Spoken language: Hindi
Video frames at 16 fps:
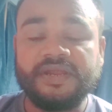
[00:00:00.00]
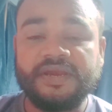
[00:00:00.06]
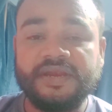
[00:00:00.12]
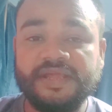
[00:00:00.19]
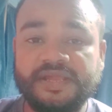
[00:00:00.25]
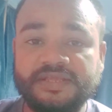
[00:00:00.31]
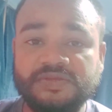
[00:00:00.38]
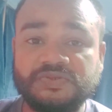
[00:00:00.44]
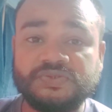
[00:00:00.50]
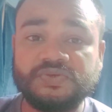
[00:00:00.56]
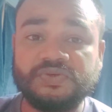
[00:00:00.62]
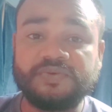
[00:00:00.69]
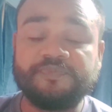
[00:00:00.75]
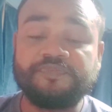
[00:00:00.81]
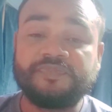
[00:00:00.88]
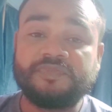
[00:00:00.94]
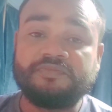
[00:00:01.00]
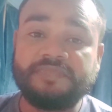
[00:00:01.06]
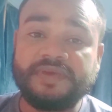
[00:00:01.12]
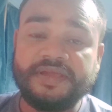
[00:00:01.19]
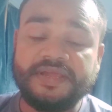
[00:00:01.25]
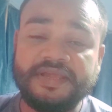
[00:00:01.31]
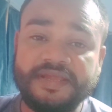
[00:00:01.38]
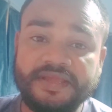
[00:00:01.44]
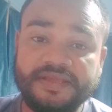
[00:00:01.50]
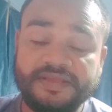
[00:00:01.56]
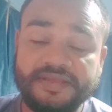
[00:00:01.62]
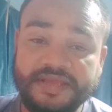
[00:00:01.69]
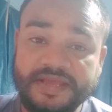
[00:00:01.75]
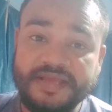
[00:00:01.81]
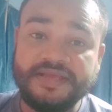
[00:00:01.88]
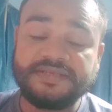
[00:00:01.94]
ठीक है दोस्तों मैं
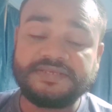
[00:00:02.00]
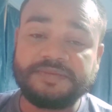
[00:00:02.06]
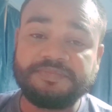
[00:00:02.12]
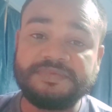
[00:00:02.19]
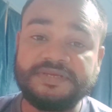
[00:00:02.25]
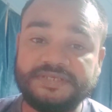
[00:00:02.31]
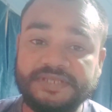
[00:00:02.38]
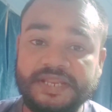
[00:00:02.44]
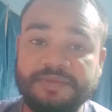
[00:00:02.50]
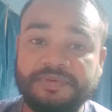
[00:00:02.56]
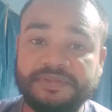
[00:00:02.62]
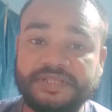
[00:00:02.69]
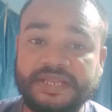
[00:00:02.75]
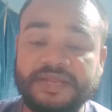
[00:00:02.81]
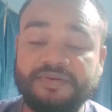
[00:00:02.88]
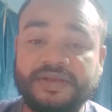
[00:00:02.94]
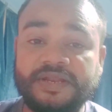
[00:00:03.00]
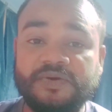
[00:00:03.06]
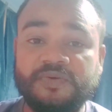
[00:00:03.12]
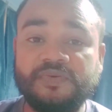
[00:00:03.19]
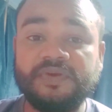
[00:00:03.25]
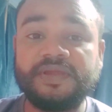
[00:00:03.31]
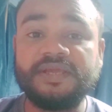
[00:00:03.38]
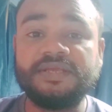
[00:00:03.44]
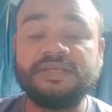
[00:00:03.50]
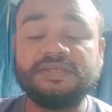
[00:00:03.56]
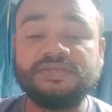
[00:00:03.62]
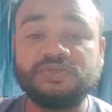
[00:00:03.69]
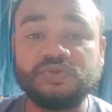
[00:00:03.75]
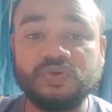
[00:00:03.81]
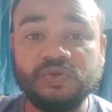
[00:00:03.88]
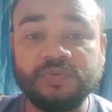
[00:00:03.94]
ये सब इसलिए बताने वाला हूँ कि
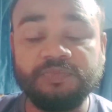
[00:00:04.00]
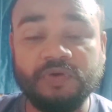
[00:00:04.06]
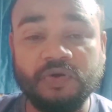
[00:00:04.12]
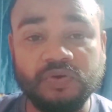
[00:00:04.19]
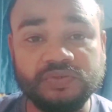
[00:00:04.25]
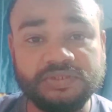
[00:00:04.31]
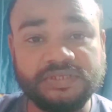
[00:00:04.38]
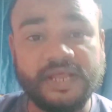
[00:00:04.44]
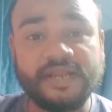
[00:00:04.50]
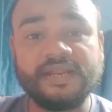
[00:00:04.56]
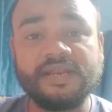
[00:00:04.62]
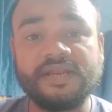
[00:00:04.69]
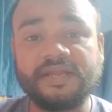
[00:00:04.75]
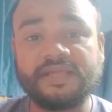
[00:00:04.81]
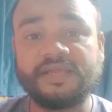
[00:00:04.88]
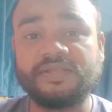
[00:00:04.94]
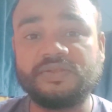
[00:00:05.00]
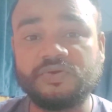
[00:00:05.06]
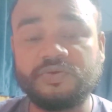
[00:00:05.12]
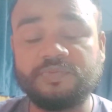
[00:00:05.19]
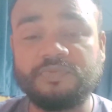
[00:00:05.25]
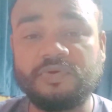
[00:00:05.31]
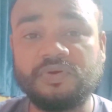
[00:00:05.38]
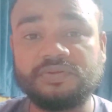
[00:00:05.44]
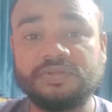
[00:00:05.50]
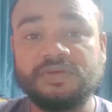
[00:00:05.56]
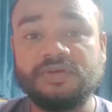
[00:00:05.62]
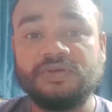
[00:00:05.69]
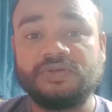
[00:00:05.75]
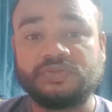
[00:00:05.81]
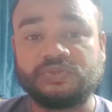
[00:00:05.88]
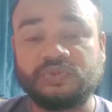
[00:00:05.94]
जो बहुत सारे लड़के जो बहुत
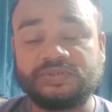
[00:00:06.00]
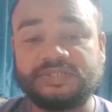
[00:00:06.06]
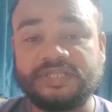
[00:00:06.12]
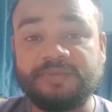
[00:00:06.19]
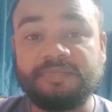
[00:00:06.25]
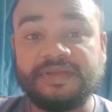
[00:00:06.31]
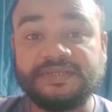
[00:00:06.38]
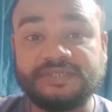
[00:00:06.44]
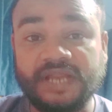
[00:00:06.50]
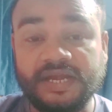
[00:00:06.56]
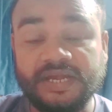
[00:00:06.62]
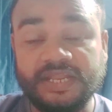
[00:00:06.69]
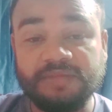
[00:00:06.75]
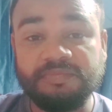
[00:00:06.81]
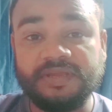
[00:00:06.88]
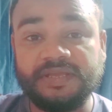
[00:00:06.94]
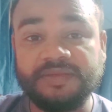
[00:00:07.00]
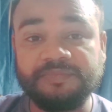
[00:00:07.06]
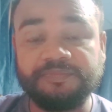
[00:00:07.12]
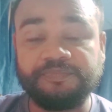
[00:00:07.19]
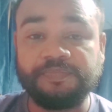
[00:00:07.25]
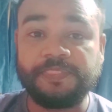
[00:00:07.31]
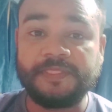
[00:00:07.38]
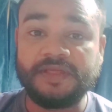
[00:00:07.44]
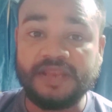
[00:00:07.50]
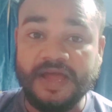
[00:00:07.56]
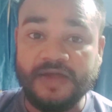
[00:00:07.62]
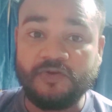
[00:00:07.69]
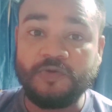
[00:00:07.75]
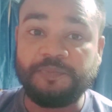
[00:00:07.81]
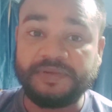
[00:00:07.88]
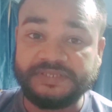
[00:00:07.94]
सोचते हैं मैं स्टार्टिंग में ही
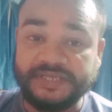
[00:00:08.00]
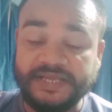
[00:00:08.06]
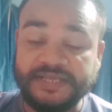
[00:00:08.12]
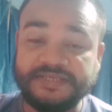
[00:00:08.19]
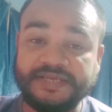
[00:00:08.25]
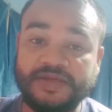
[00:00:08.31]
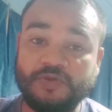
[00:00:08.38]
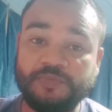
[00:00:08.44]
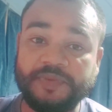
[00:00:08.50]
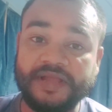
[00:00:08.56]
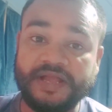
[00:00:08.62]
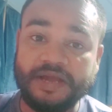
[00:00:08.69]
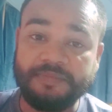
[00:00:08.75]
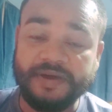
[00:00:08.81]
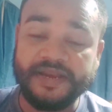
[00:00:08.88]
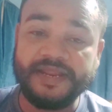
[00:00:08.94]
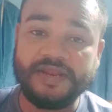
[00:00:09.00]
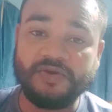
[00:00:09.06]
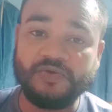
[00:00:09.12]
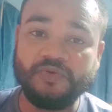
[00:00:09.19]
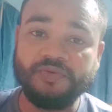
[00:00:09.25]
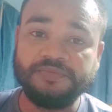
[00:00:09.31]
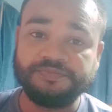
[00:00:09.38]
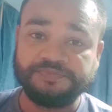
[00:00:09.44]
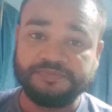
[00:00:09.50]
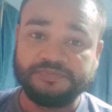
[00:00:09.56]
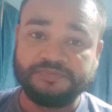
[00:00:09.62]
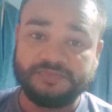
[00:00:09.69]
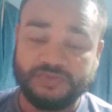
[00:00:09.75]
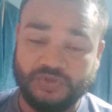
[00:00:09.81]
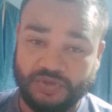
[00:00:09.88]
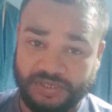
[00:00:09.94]
लाखों पचास हज़ार रुपये कमाने लगूँ
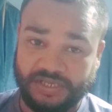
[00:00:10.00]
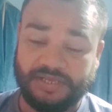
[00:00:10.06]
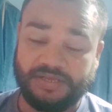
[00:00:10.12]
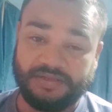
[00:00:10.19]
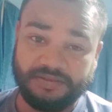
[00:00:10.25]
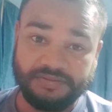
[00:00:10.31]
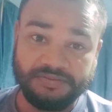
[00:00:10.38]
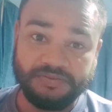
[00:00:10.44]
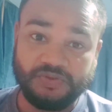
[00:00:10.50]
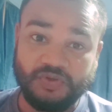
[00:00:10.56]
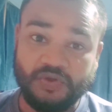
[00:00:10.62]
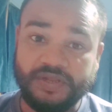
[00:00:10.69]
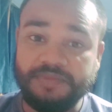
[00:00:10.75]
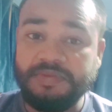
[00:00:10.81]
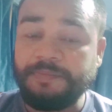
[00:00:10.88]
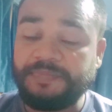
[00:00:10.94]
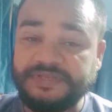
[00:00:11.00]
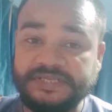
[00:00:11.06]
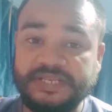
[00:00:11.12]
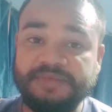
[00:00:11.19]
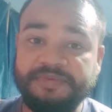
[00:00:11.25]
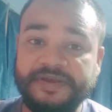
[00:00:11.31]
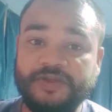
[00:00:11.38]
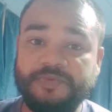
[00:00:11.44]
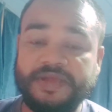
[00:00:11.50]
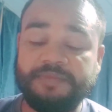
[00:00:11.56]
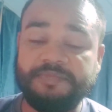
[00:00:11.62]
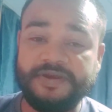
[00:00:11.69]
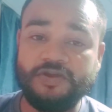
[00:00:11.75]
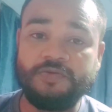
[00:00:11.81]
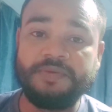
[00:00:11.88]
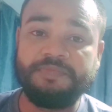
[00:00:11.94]
जो जो कि मैं पिछले वीडियो में एक
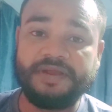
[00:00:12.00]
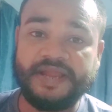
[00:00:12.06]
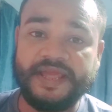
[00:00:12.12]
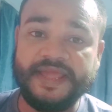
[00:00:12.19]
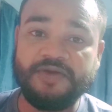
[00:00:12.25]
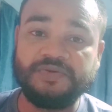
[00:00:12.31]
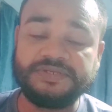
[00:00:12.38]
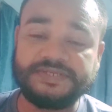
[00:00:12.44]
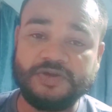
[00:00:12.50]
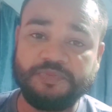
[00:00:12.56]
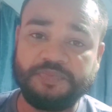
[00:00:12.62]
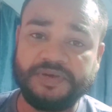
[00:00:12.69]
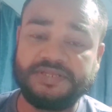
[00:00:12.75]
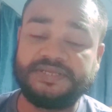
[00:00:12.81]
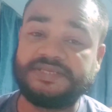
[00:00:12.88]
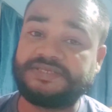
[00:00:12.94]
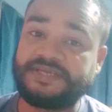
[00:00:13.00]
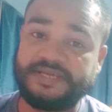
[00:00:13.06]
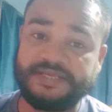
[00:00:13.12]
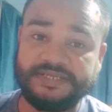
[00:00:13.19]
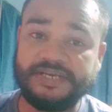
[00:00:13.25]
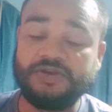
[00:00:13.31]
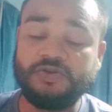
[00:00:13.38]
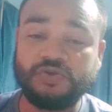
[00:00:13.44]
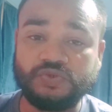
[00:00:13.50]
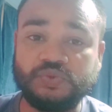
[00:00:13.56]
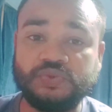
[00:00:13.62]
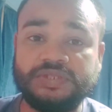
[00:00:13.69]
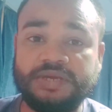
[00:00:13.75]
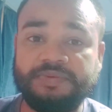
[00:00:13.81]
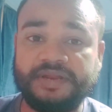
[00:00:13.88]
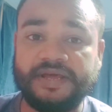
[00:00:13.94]
वीडियो में बनाया हूँ इसके ऊपर जैसे एजेंट लोग
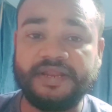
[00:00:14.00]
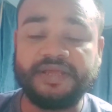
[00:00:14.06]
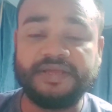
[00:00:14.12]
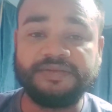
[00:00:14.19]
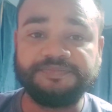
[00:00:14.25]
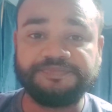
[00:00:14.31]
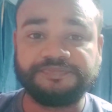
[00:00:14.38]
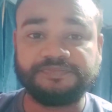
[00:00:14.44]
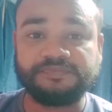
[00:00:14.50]
चूतिया बना रहे हैं